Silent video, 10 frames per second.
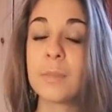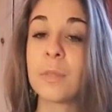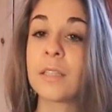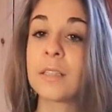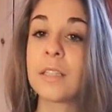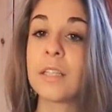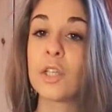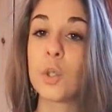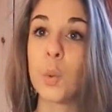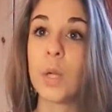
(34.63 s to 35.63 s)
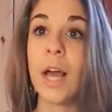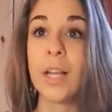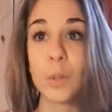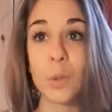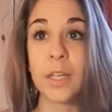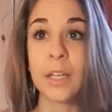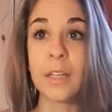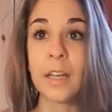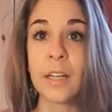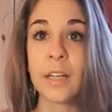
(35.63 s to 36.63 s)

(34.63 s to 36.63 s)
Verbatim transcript: sich mit Christina Schröder anzulegen.